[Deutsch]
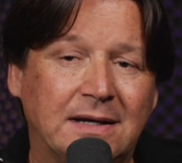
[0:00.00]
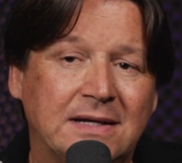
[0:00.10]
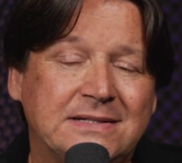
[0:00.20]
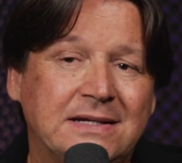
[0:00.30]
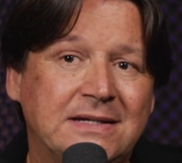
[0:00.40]

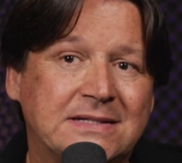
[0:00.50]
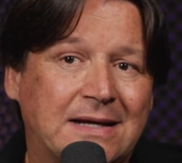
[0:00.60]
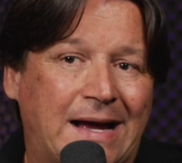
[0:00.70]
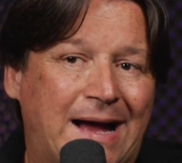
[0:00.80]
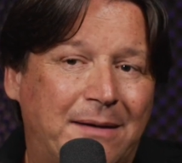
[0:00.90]
Es ist
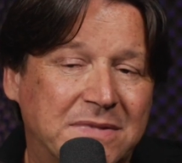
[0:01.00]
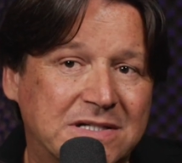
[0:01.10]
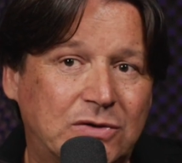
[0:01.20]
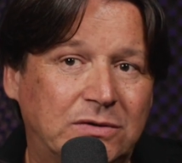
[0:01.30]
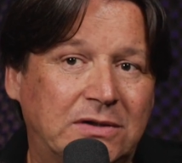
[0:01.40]

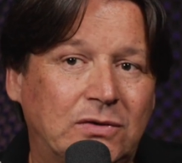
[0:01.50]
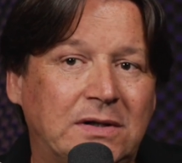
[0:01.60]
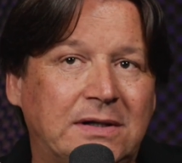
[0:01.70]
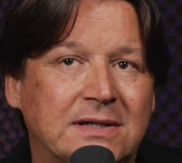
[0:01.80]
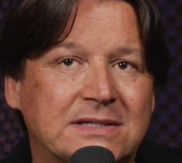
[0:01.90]
Amazon
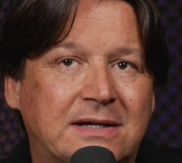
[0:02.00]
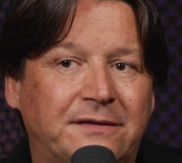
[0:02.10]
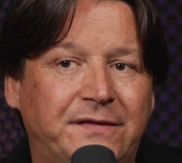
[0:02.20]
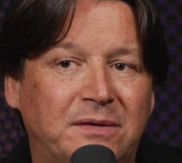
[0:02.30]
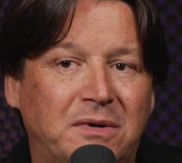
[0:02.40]
natürlich jetzt keine
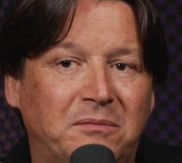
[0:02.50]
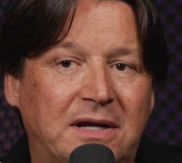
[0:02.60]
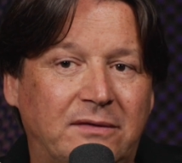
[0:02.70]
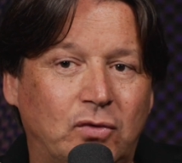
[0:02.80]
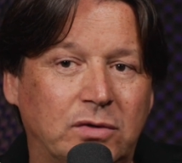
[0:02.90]
Firma
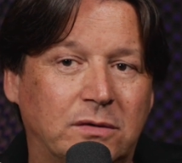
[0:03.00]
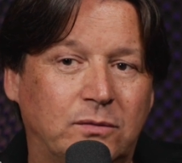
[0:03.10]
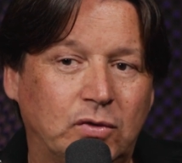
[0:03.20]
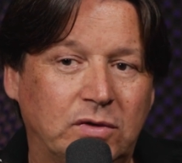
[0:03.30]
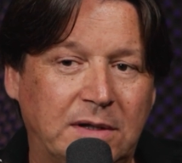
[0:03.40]
mehr, wo du,
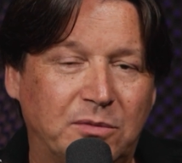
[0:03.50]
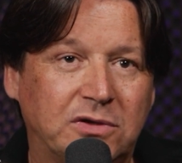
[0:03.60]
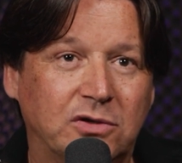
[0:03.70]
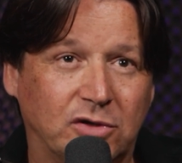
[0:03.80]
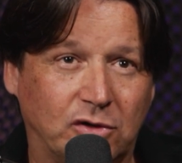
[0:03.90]
wo du
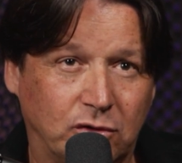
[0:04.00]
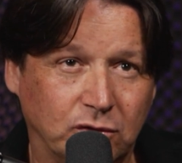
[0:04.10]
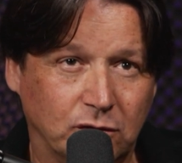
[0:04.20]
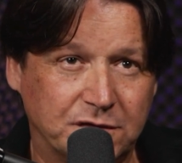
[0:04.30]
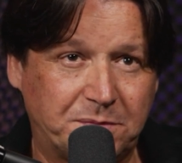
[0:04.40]
jemanden dann
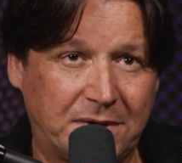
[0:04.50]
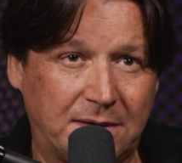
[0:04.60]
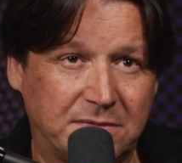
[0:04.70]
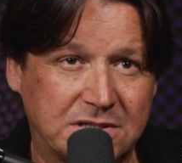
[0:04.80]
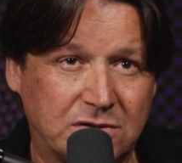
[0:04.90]
anrufst bei
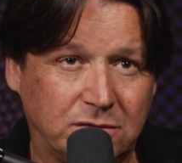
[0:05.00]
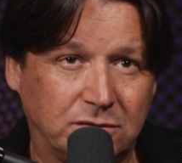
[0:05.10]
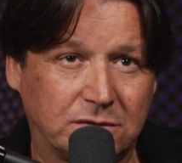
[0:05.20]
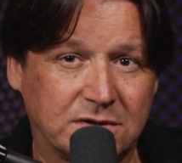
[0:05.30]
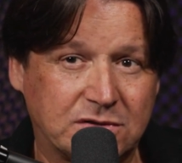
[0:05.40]
Amazon
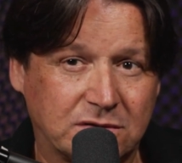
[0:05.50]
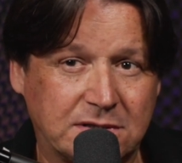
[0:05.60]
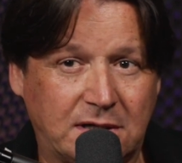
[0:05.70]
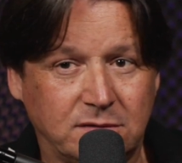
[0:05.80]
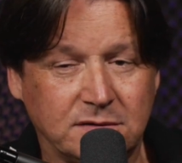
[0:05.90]
und dann sagst,
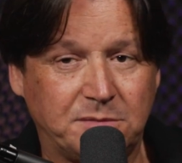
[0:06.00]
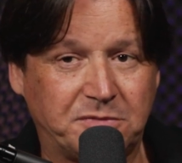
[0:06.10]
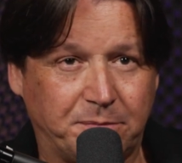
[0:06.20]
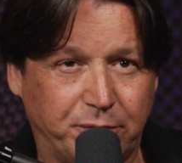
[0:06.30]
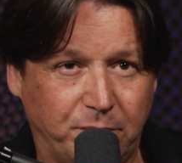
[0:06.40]
hallo, ich habe
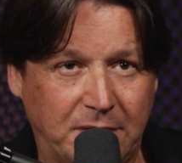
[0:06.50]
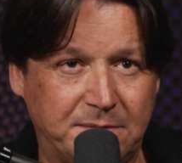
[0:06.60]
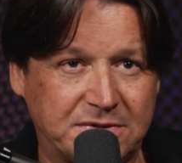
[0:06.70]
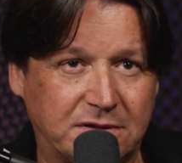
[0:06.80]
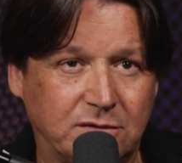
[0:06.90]
da ein
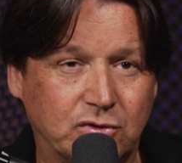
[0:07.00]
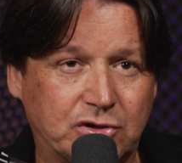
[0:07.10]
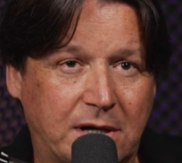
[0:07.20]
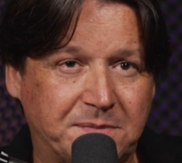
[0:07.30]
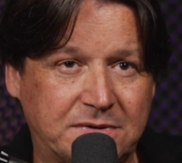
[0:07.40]
Problem, sondern du
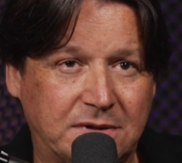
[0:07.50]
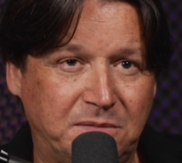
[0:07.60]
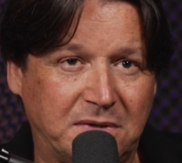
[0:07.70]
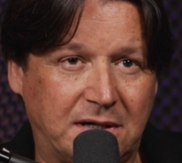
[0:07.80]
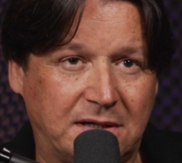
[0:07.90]
schreibst da
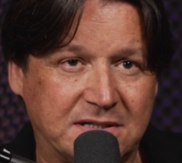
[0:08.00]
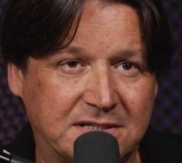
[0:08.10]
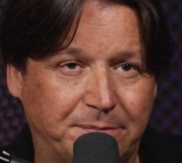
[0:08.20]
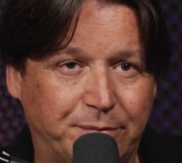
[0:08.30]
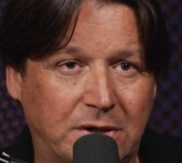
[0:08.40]
immer einen
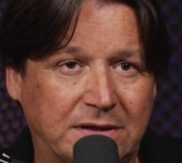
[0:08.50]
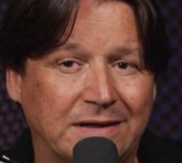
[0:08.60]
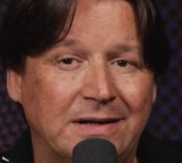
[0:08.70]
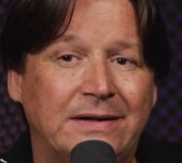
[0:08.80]
Support.